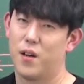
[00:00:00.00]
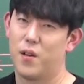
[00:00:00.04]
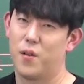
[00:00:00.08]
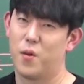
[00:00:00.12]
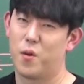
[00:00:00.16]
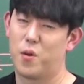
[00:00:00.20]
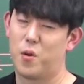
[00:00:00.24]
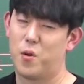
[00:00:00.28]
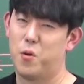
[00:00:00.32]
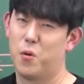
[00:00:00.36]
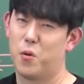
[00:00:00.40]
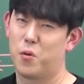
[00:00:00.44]

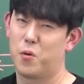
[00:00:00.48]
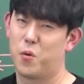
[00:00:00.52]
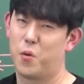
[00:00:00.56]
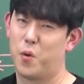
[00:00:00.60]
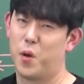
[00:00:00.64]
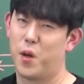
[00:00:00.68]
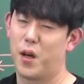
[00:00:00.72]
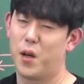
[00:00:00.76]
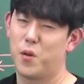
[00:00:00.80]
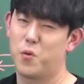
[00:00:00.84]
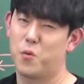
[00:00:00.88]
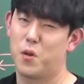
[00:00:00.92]
너 그 옷
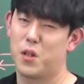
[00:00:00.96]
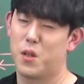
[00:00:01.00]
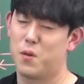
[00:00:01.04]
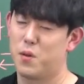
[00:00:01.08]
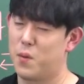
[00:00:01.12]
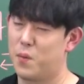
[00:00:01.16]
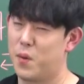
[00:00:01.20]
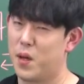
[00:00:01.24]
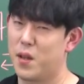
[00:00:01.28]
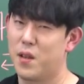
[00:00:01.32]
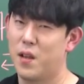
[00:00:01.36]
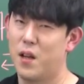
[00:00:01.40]
되게 좋아하나
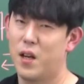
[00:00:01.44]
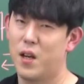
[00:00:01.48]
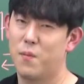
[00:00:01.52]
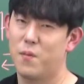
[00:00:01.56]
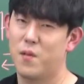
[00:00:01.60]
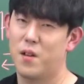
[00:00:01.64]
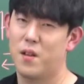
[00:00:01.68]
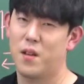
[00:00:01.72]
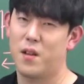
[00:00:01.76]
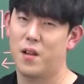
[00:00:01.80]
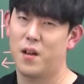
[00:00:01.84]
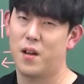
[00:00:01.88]
보다 맨날
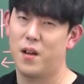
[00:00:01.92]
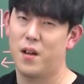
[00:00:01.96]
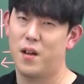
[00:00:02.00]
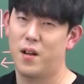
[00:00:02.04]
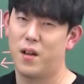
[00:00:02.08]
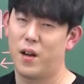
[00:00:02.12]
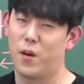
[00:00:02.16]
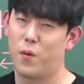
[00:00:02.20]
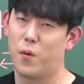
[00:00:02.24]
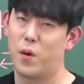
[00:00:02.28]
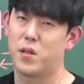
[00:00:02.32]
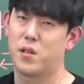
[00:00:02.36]
입는다
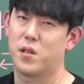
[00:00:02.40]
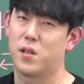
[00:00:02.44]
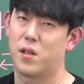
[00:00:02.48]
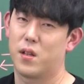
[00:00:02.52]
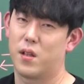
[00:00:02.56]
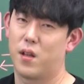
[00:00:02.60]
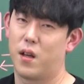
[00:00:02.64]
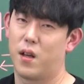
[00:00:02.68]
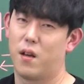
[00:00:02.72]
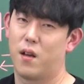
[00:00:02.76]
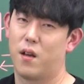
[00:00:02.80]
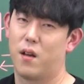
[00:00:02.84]
라고
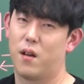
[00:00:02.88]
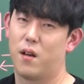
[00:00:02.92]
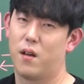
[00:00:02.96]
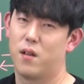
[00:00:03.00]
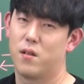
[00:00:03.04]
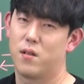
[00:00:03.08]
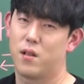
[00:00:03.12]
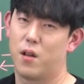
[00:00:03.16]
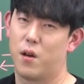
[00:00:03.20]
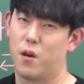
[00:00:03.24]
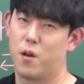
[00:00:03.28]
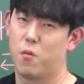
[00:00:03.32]
했을 때자
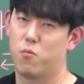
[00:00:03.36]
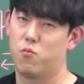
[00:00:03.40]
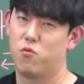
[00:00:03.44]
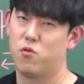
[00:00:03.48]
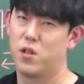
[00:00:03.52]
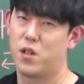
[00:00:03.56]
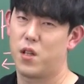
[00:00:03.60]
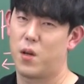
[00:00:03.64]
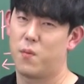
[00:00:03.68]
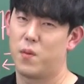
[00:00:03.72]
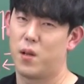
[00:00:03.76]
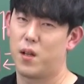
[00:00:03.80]
여기서
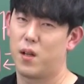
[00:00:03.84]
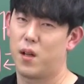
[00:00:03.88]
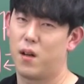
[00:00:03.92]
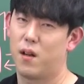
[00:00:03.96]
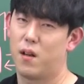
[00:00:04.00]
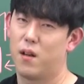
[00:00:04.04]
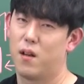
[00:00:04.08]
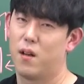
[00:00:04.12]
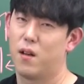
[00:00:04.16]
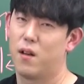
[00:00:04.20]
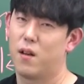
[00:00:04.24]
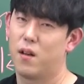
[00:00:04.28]
문제입니다
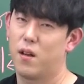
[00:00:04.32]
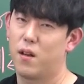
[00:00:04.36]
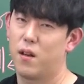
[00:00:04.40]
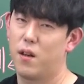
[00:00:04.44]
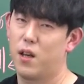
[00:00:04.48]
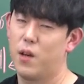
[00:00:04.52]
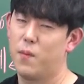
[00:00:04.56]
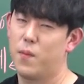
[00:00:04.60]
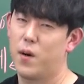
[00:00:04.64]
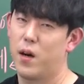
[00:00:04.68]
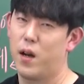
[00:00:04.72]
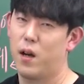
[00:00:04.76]

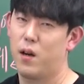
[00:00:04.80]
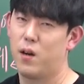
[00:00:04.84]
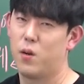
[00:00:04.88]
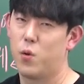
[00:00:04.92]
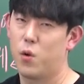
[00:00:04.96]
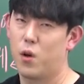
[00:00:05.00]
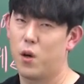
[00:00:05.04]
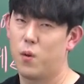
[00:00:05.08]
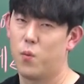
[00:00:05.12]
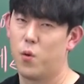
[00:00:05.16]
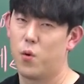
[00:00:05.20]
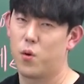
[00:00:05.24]
이 말의
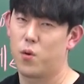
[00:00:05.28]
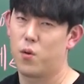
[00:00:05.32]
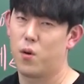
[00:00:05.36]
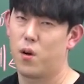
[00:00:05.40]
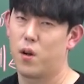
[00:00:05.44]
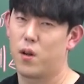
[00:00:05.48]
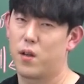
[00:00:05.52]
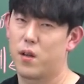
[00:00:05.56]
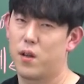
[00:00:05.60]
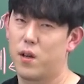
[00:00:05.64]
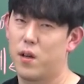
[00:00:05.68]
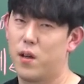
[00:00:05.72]
의도가 뭘 것
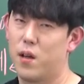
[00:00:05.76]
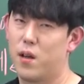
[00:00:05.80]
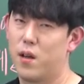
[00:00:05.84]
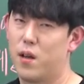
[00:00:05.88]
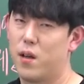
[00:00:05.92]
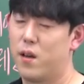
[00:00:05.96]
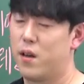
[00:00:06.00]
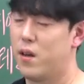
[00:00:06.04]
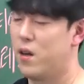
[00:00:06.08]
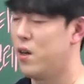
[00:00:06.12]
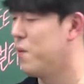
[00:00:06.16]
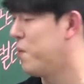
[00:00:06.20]
같아?
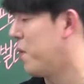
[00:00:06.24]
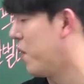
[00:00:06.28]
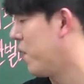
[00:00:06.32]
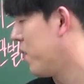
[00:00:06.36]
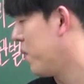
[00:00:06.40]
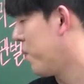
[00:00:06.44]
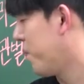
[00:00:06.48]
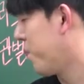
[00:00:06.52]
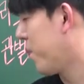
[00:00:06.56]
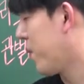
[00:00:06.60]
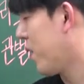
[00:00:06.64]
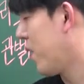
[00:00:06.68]
1번
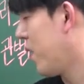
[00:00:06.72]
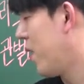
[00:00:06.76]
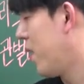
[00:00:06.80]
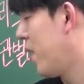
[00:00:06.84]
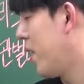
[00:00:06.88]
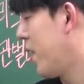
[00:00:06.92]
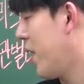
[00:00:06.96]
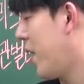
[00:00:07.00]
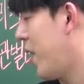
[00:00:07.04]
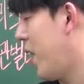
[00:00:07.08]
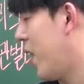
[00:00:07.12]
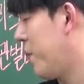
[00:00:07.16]

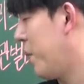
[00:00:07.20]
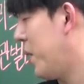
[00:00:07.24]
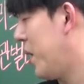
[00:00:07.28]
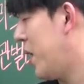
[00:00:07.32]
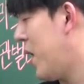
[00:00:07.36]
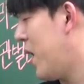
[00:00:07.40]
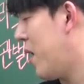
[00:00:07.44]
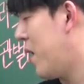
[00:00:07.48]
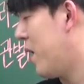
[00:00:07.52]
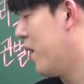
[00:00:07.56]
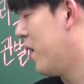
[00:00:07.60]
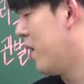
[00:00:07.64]

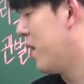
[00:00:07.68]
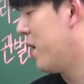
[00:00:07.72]
강민아